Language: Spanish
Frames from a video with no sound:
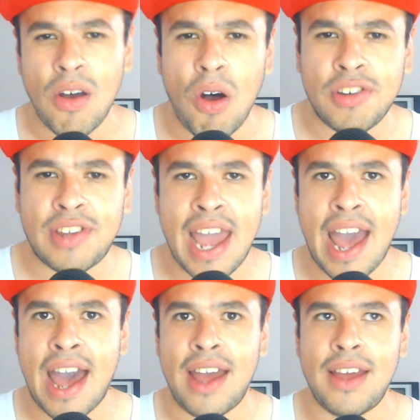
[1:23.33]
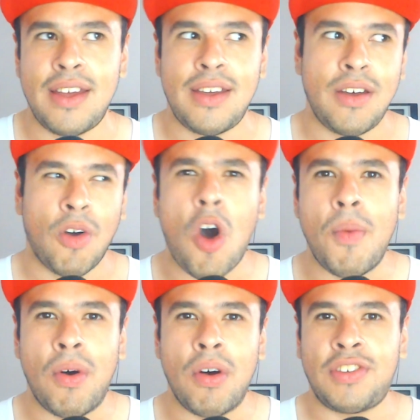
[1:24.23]
sea,
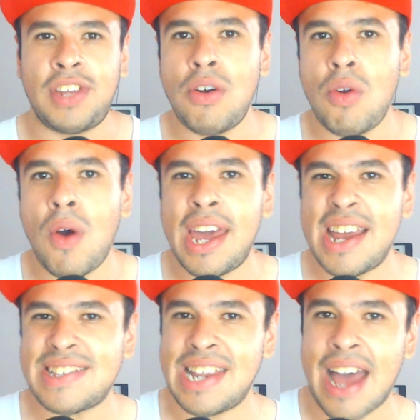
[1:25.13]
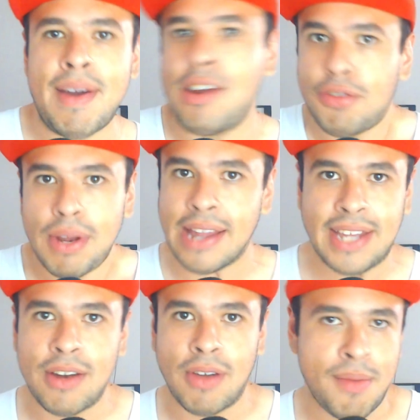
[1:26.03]
como si no eres... a ver, yo soy
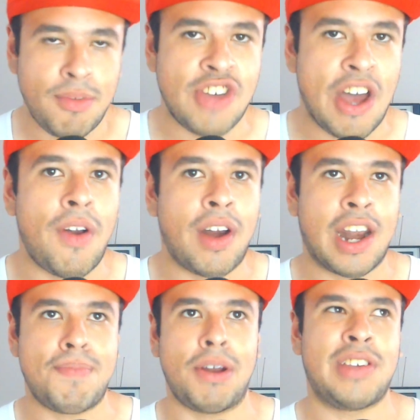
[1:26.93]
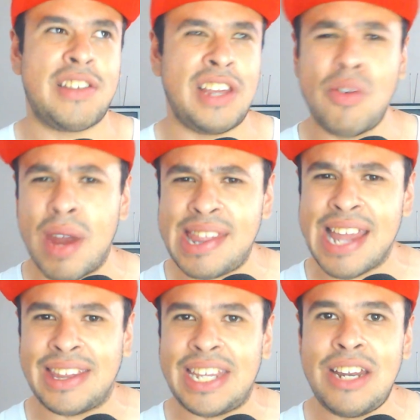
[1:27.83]
latino y a mucha honra, pero o sea, si no eres
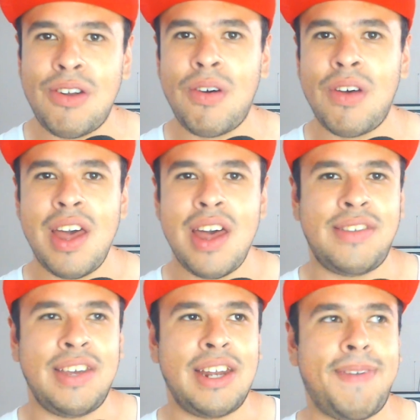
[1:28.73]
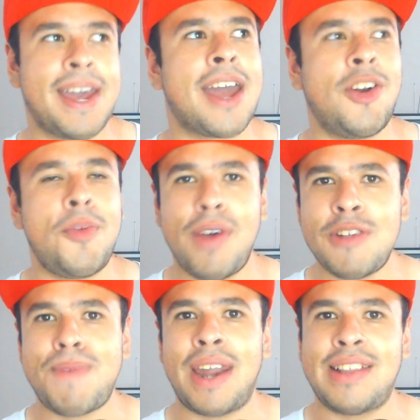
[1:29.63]
latino, significa que no puedes
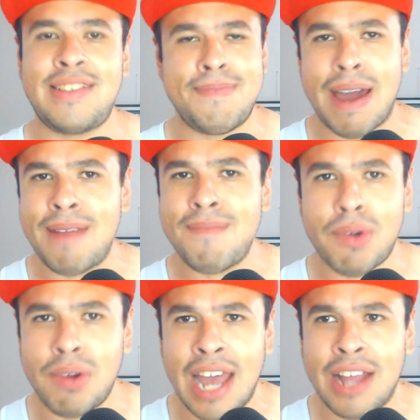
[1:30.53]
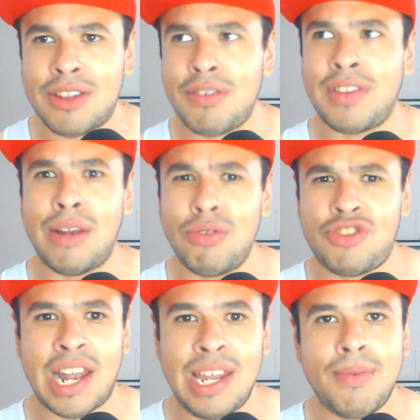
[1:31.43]
participar en proyectos de lucha
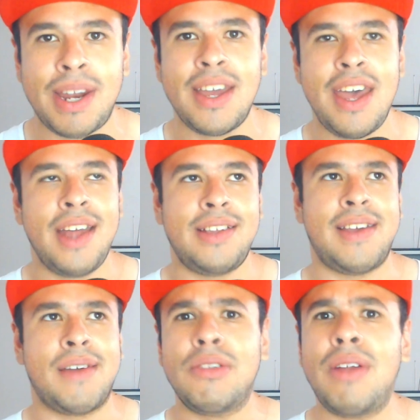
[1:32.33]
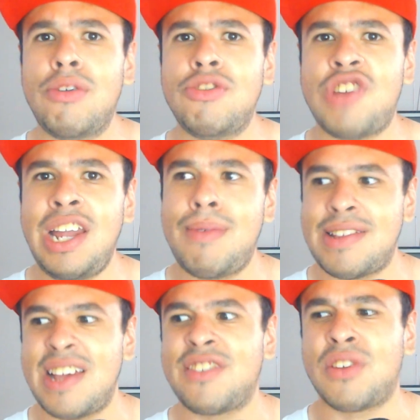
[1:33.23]
libre. ¿Desde cuándo la lucha libre es
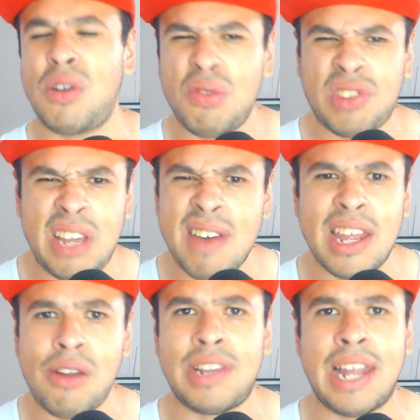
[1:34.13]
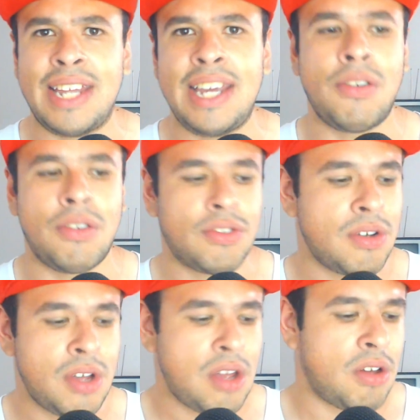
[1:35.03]
exclusiva de los latinos?
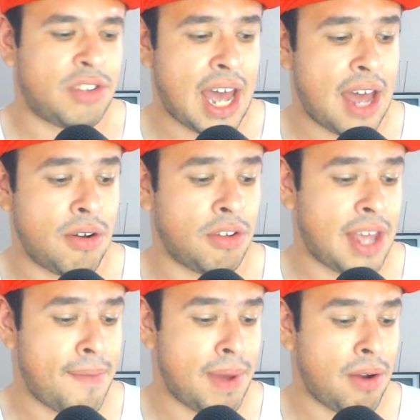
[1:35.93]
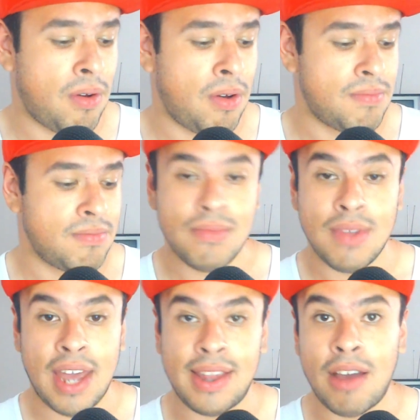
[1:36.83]
O sea, no sé, pero
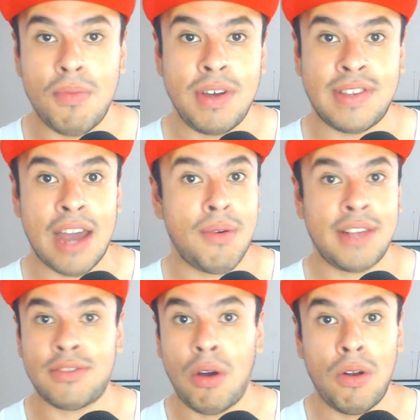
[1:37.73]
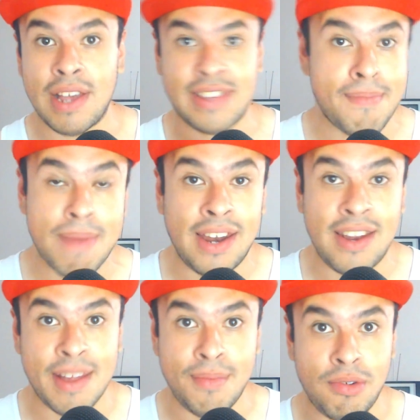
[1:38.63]
Gente como Isaac es todo lo que está mal en
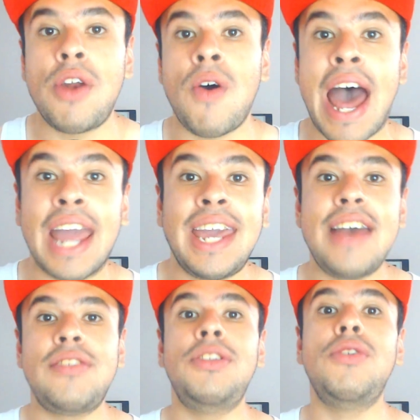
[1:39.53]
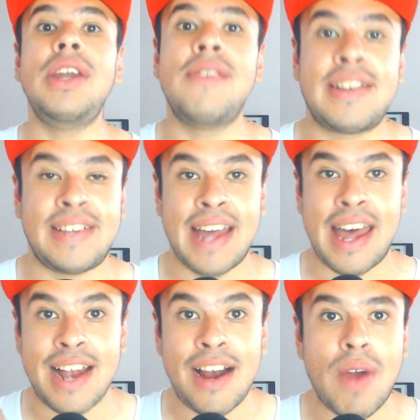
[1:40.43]
este mundo. Aquí es donde Universidad
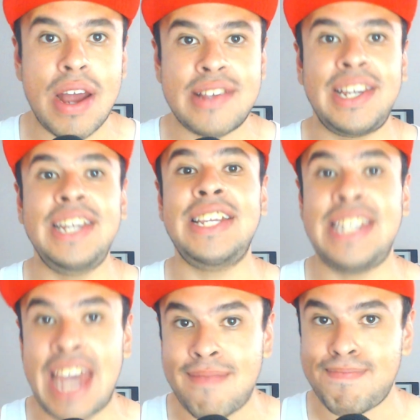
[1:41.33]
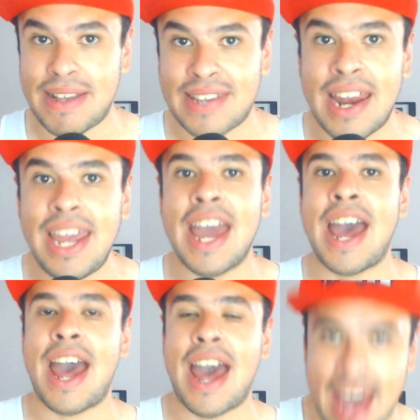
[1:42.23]
del Wrestling ya
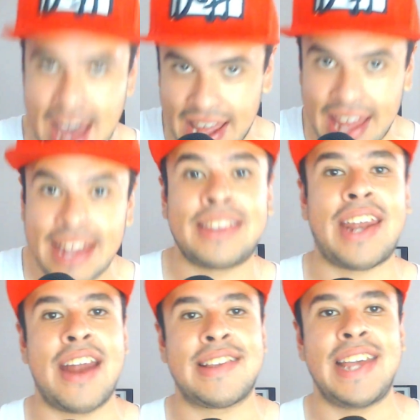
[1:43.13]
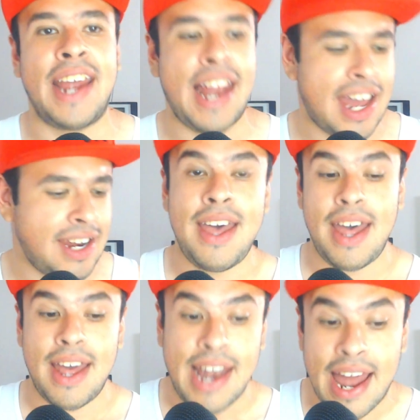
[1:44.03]
empezaría a adentrarse en el anime.
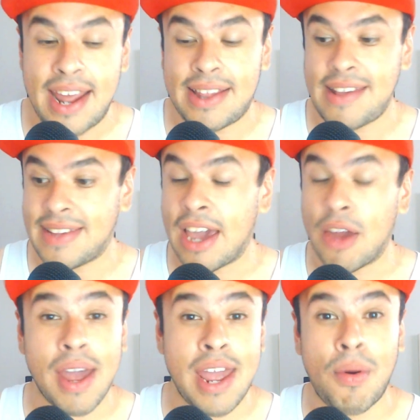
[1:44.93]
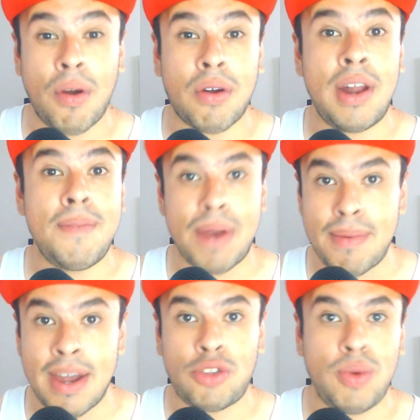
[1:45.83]
La neta es que creo que ya borró el
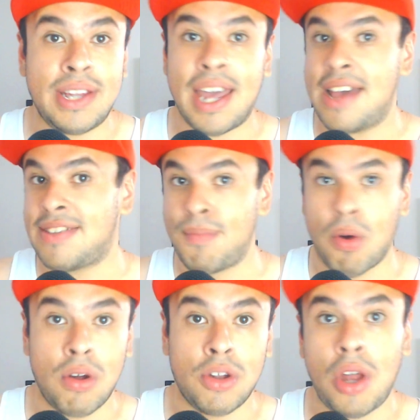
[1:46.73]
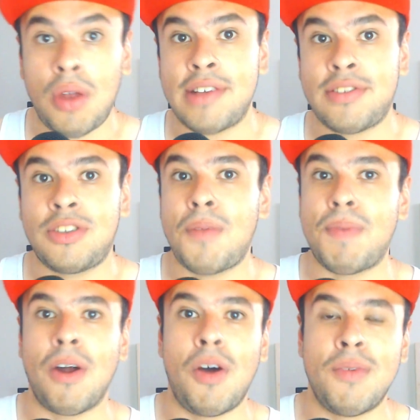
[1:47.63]
primer tweet que desembocó todo esto,
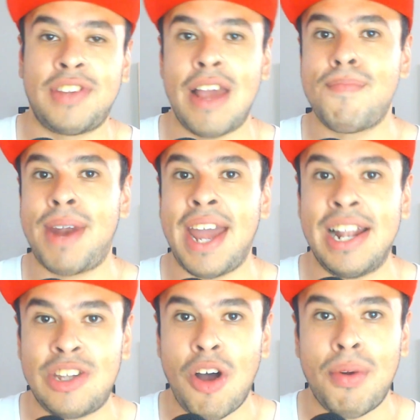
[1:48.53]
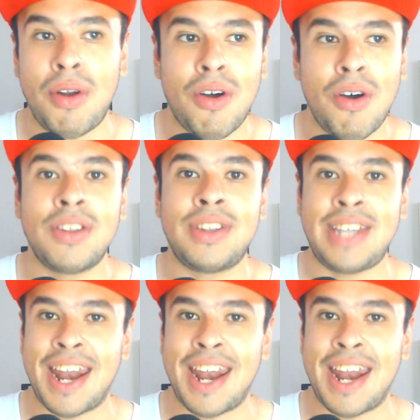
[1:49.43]
pero como siempre, el tío Broco tiene